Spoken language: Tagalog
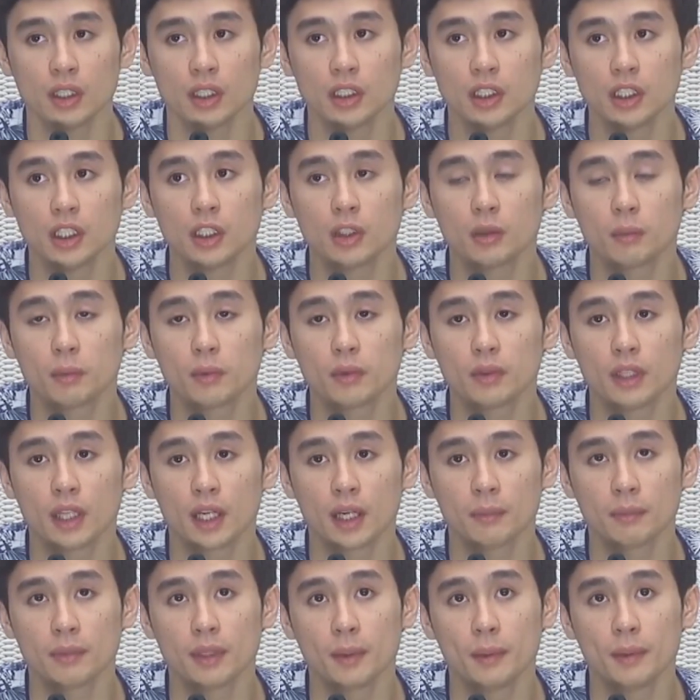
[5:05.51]
Hindi ko po
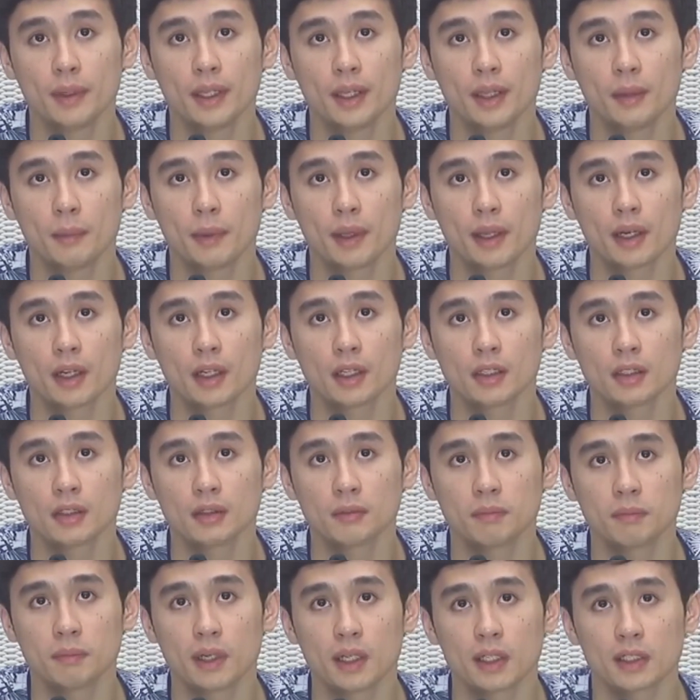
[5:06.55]
naramdaman na parang
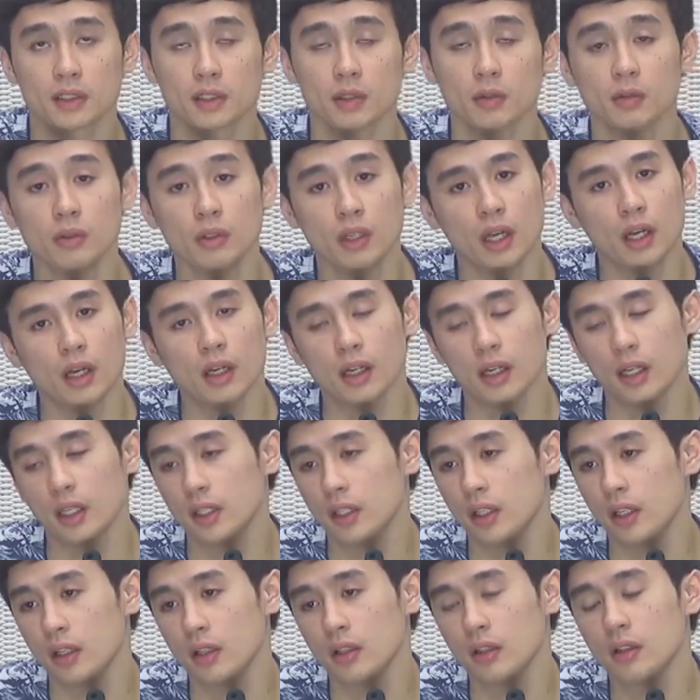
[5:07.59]
pang show lang
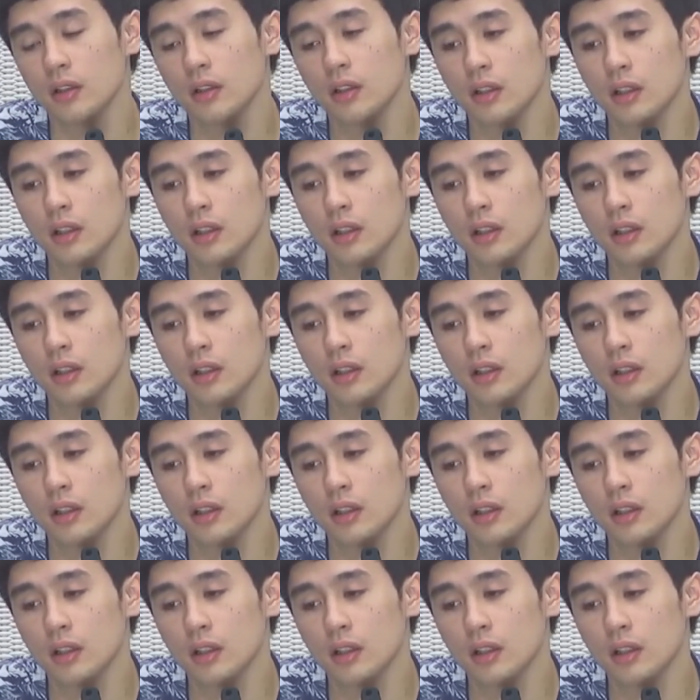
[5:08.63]
ganyan.